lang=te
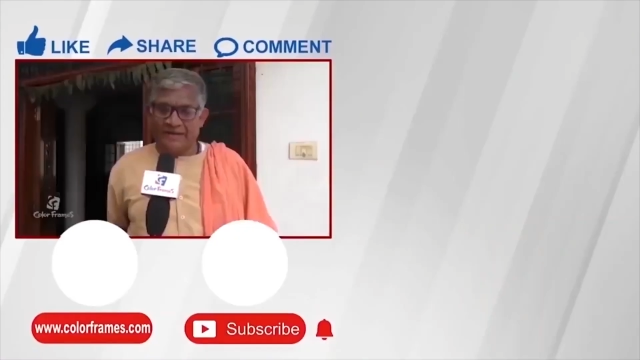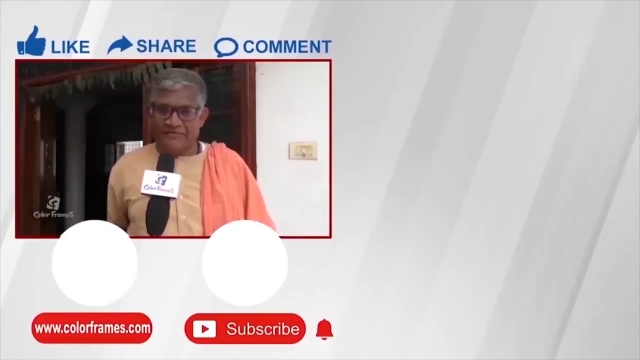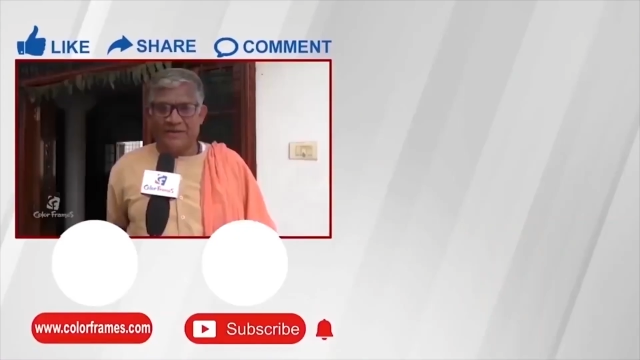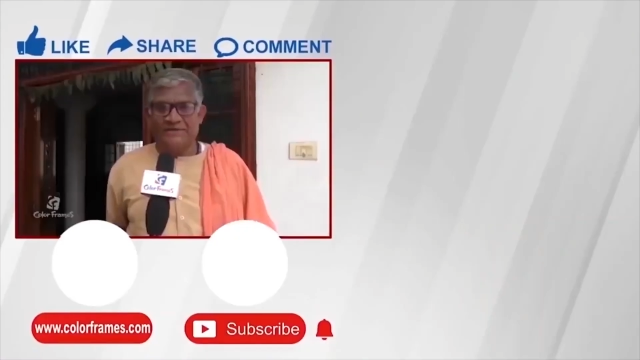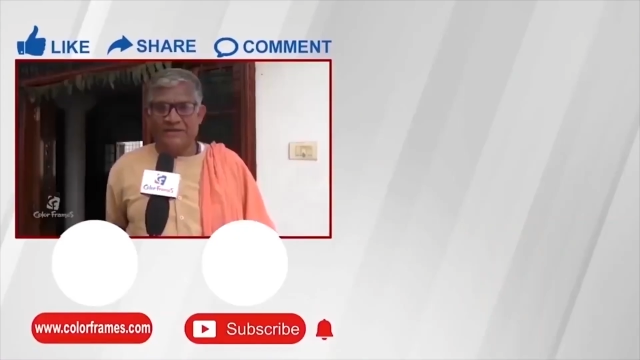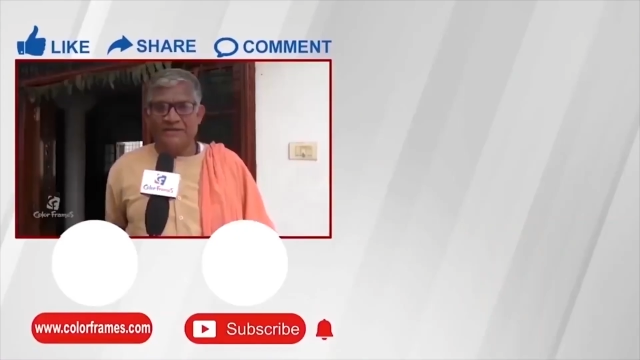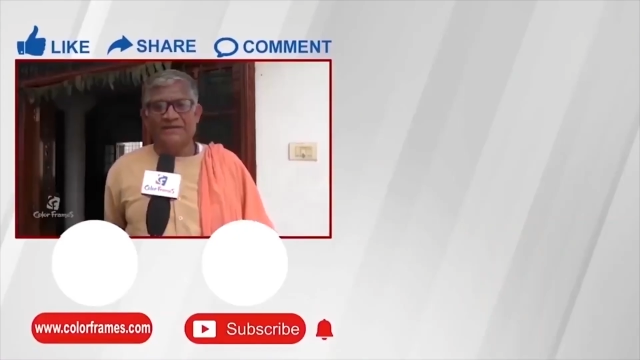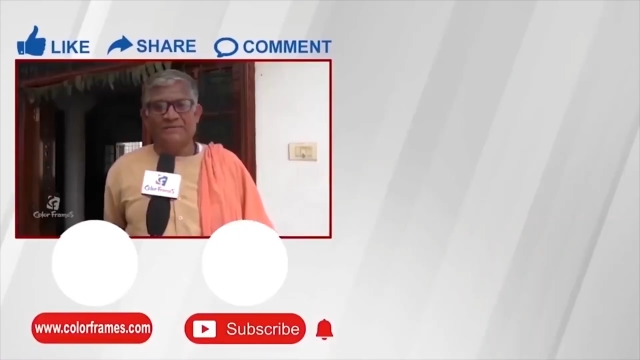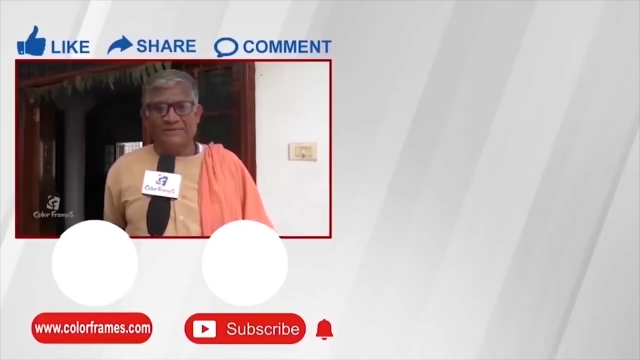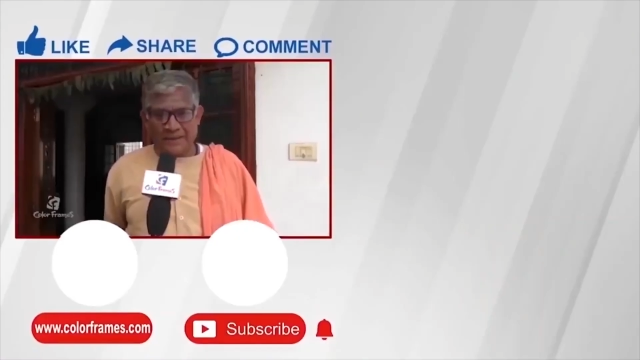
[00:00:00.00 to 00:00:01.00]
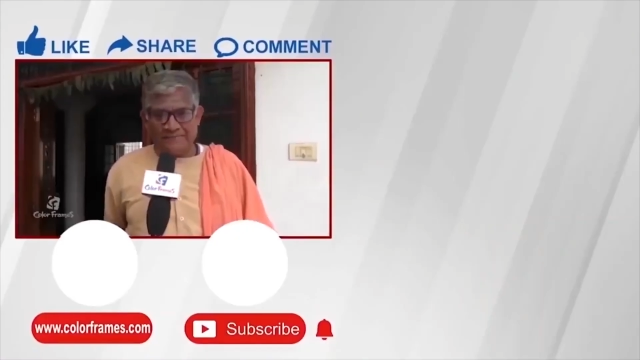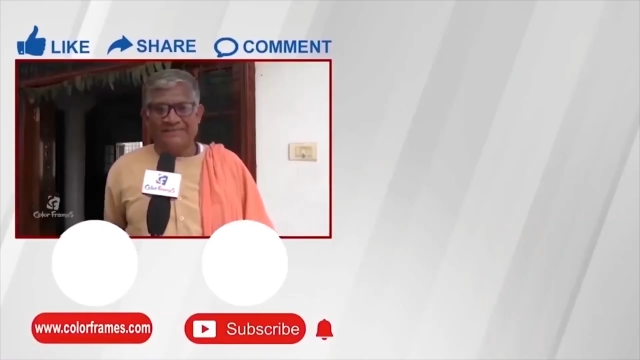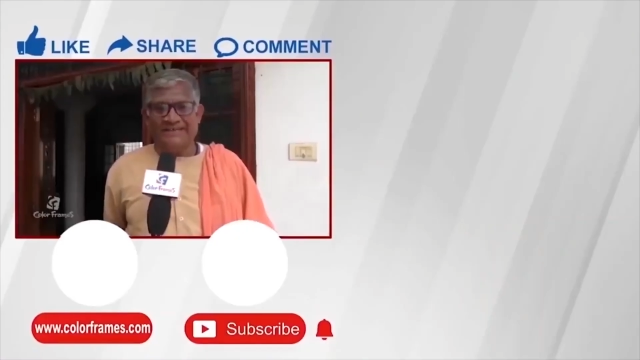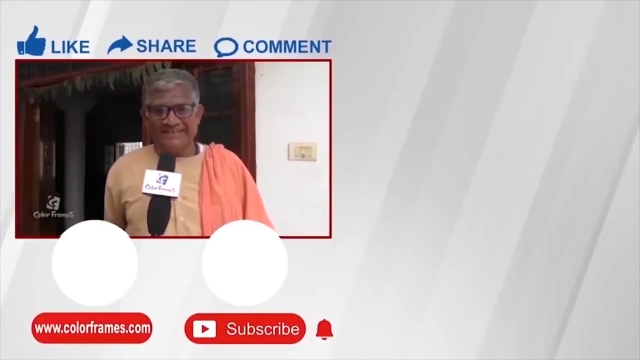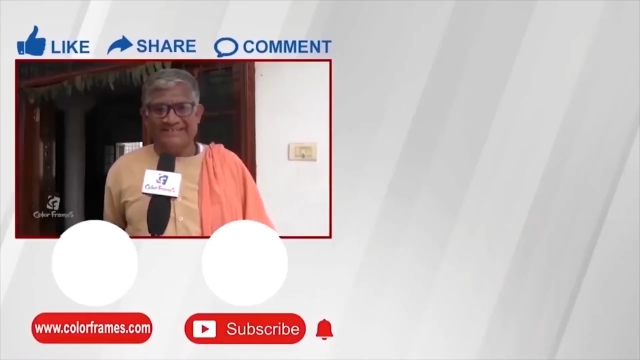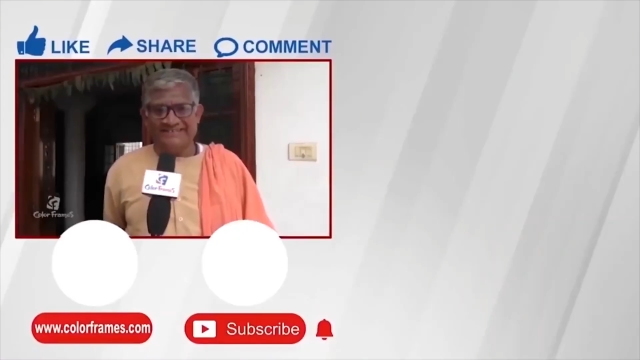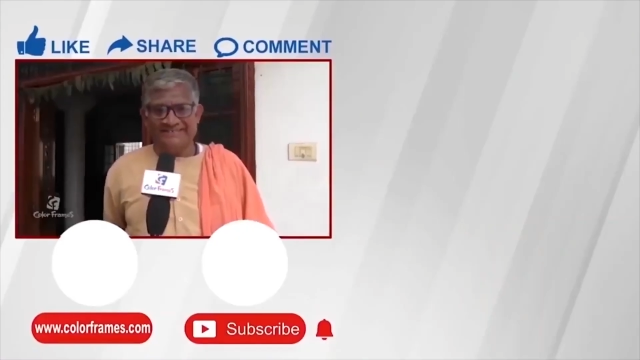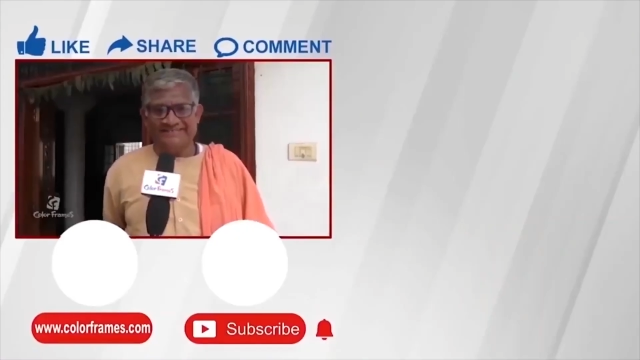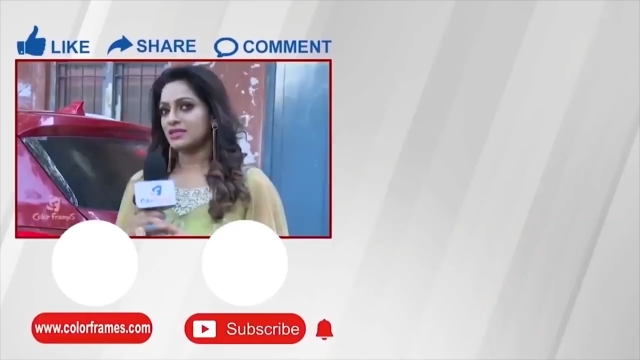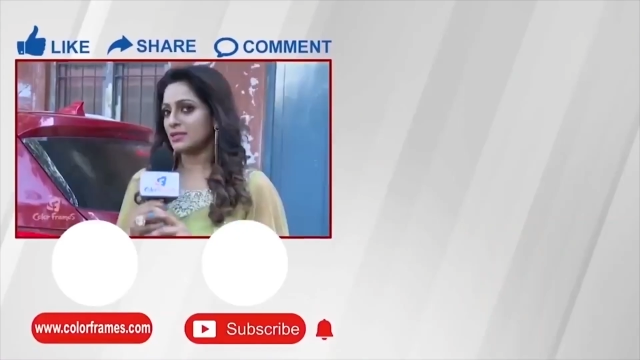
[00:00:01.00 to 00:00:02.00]
కలర్ ఫ్రేమ్స్ కి సబ్స్క్రైబ్ చేయండి
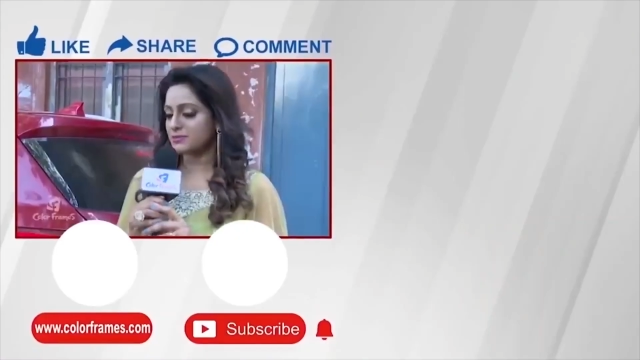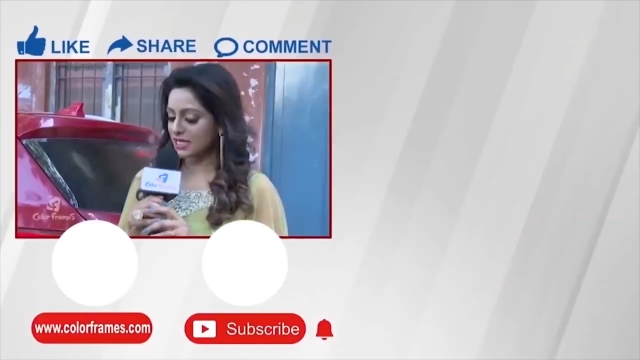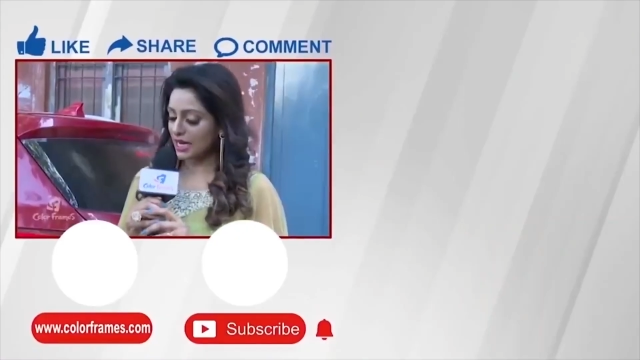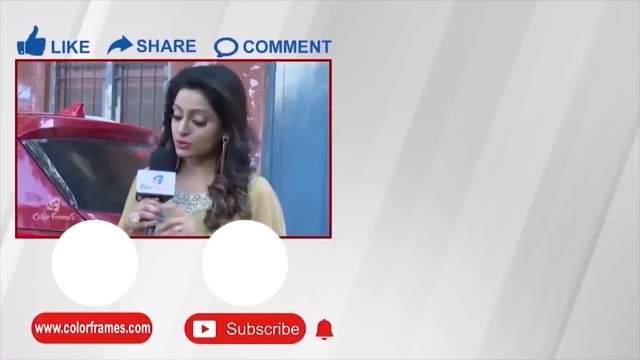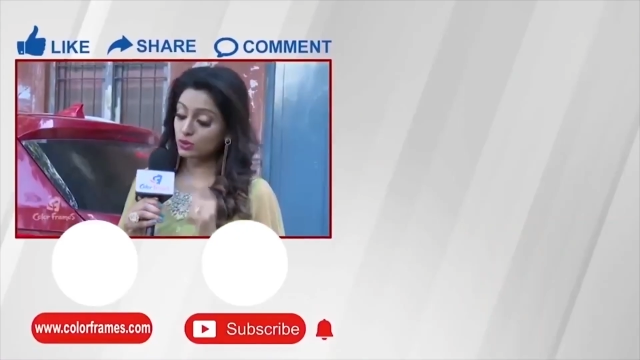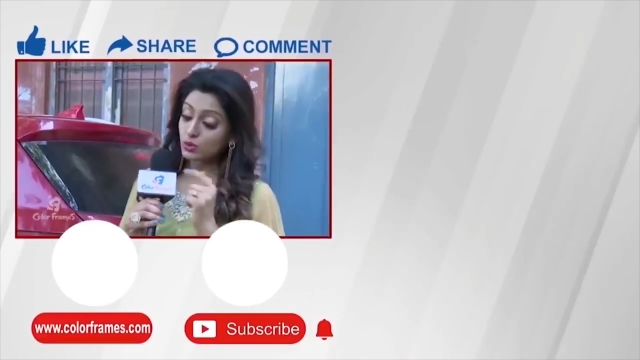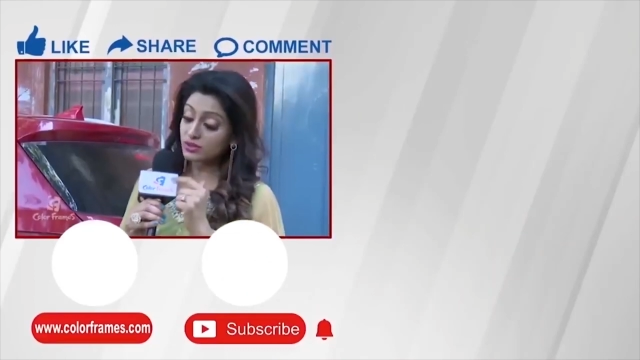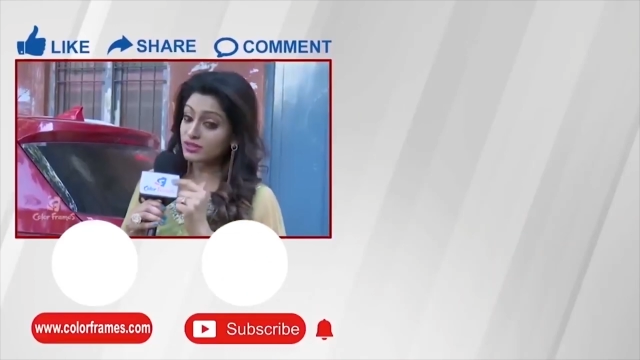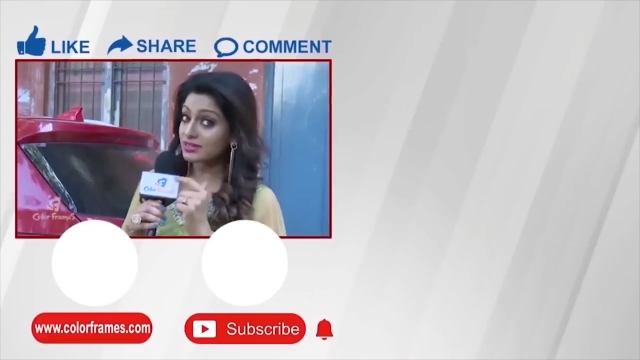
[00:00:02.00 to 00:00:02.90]
సబ్స్క్రైబ్ టు